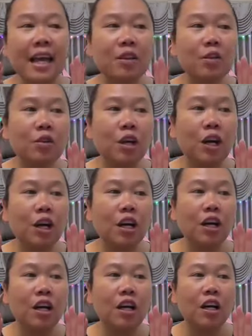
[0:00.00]
itu
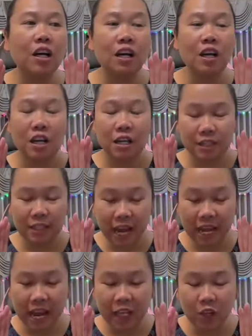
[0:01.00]
uh,
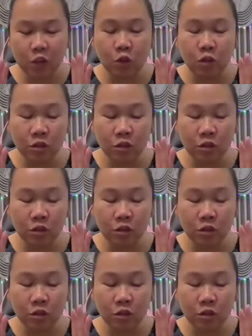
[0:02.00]
saya itu